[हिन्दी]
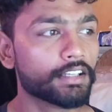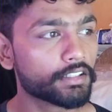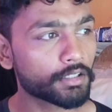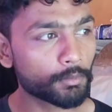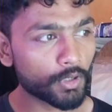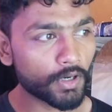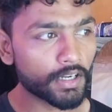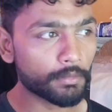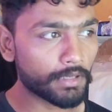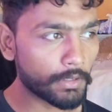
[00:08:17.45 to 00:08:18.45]
अच्छा
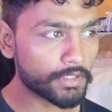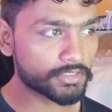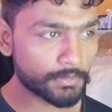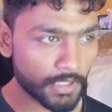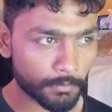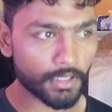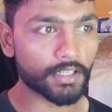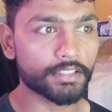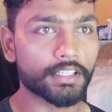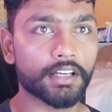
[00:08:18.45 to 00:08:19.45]
मरगाटा पे लेवलेशन भी हम
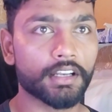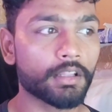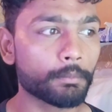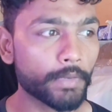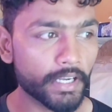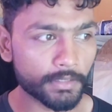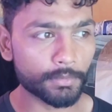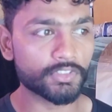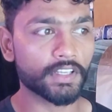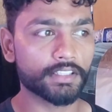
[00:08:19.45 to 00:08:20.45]
करके दिया करेंगे मैट भी
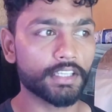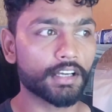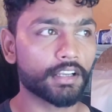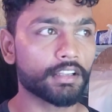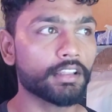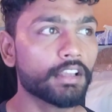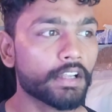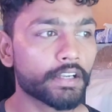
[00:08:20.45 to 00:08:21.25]
बिछा के दिया करेंगे